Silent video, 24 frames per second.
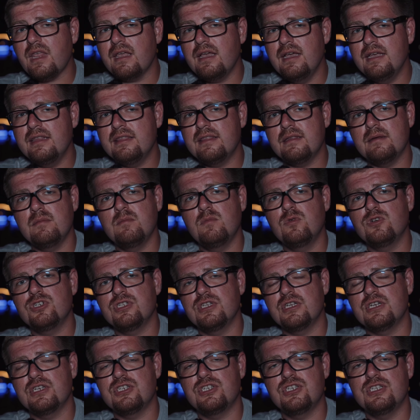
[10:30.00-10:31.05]
это
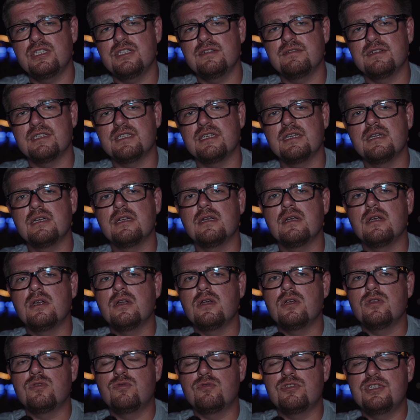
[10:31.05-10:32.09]
можно рассчитывать
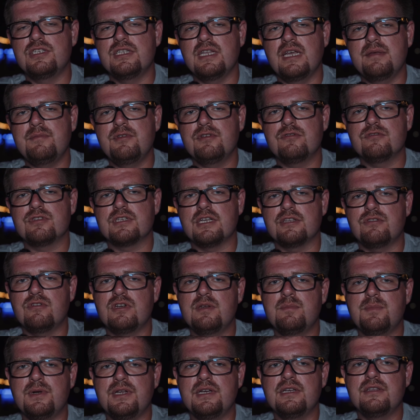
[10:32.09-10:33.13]
ту динамику, с
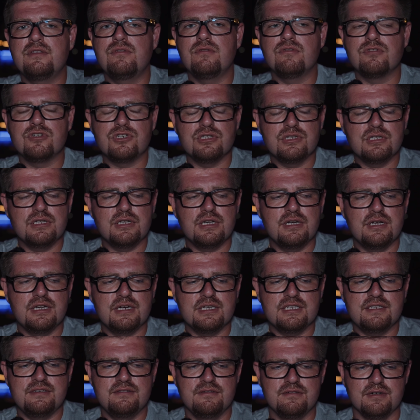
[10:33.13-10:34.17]
которой проект должен э,
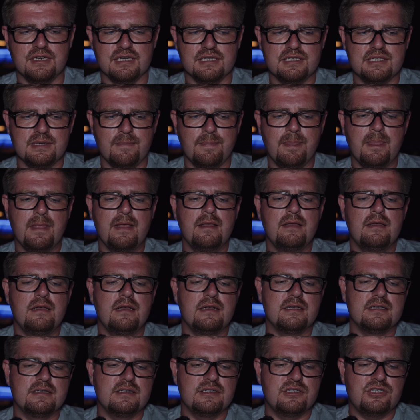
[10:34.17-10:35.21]
развиваться.
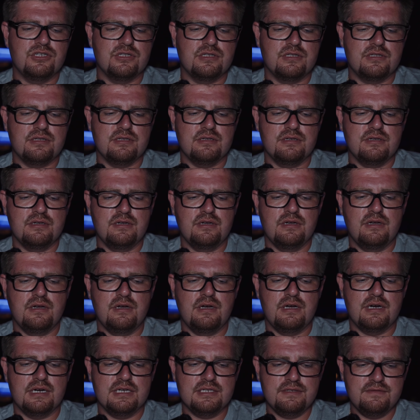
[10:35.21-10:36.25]
Значит,
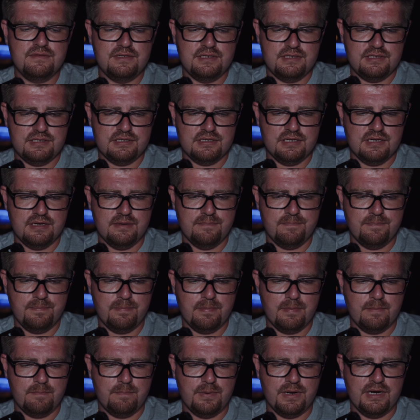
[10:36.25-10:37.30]
э, развитие
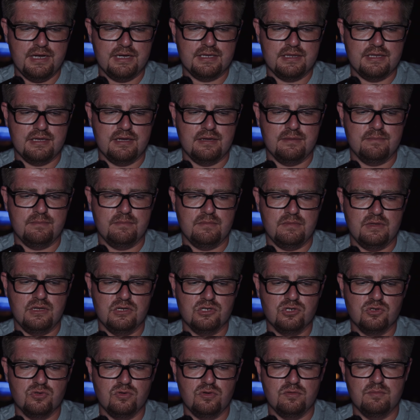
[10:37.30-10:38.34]
проекта
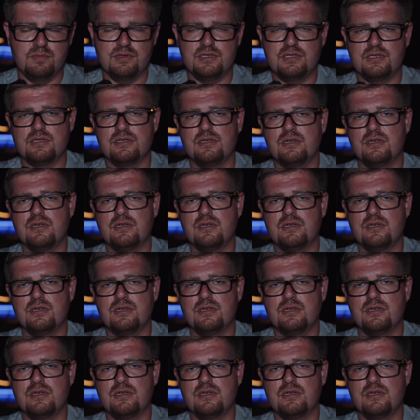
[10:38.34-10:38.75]
должно быть